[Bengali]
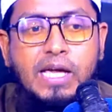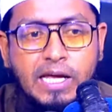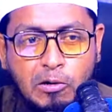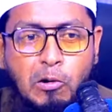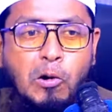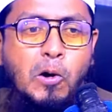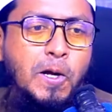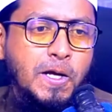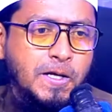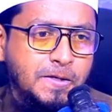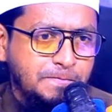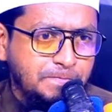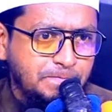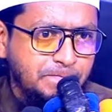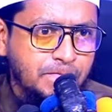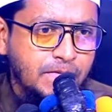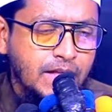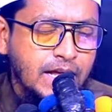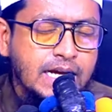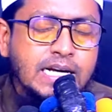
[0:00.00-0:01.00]
বের হয়
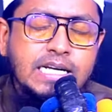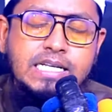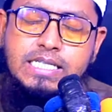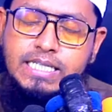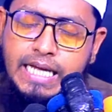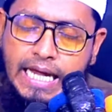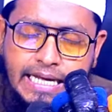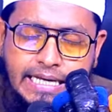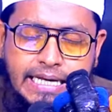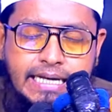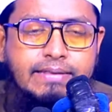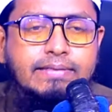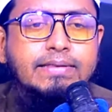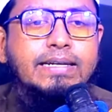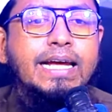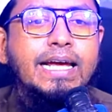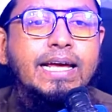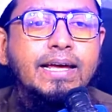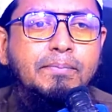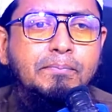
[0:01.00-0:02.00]
সেই
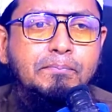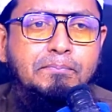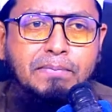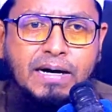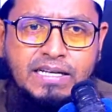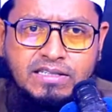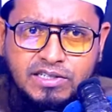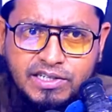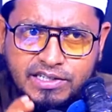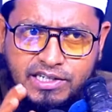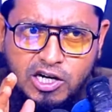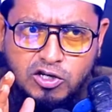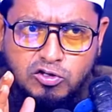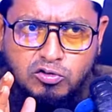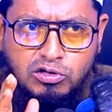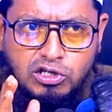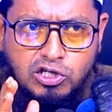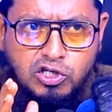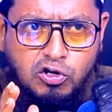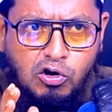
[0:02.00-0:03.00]
ক্ষেত্রে বাচ্চাটার
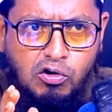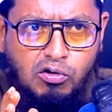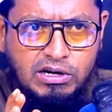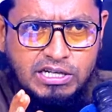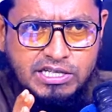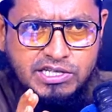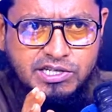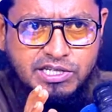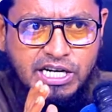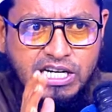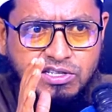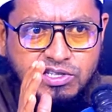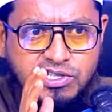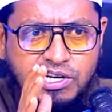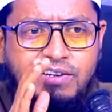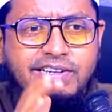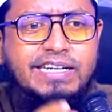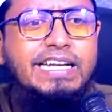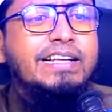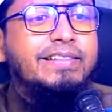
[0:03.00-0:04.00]
যদি সকল
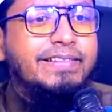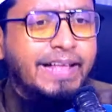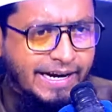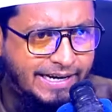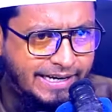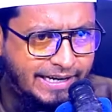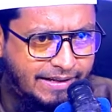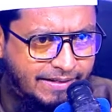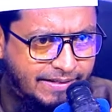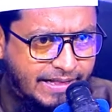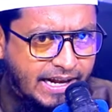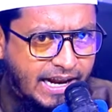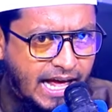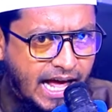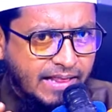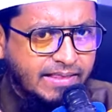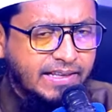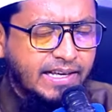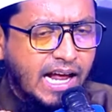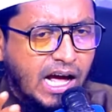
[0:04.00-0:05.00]
স্ট্রাকচার ঠিক থাকে তার
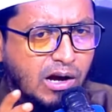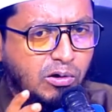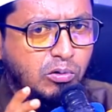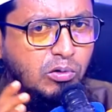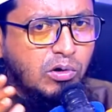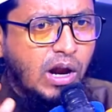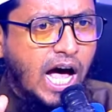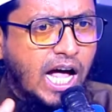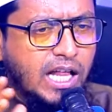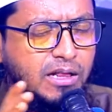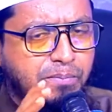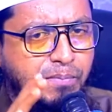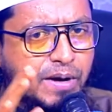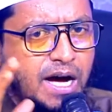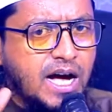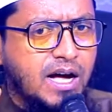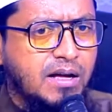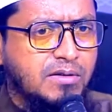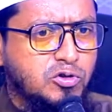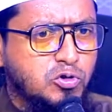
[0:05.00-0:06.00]
হাতের আঙ্গুল হাত
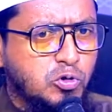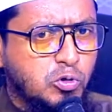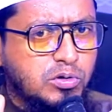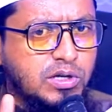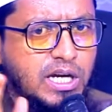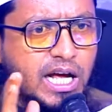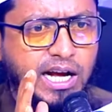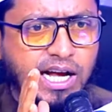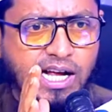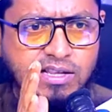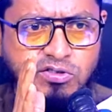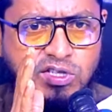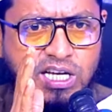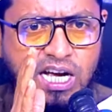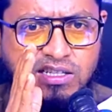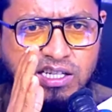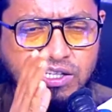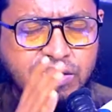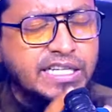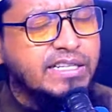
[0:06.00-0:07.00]
পা চোখ নাক কান
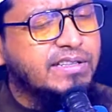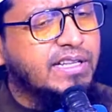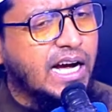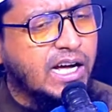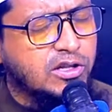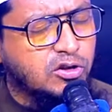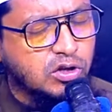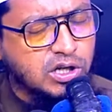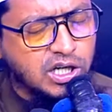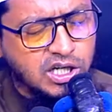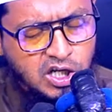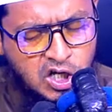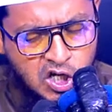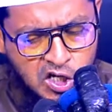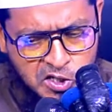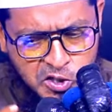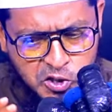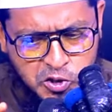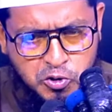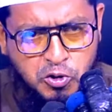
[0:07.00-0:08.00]
যা যা ঠিক থাকা দরকার
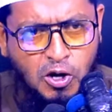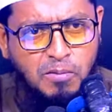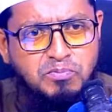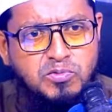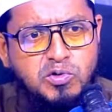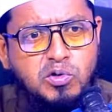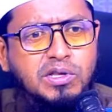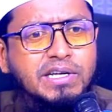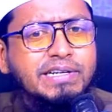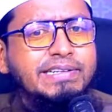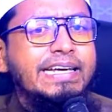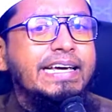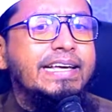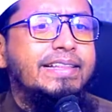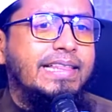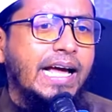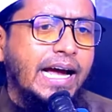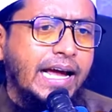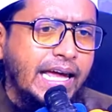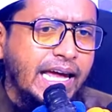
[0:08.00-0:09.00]
সব যদি ঠিক
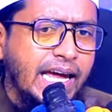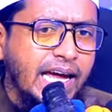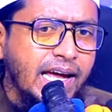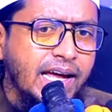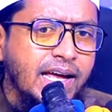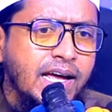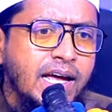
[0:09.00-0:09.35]
থাকে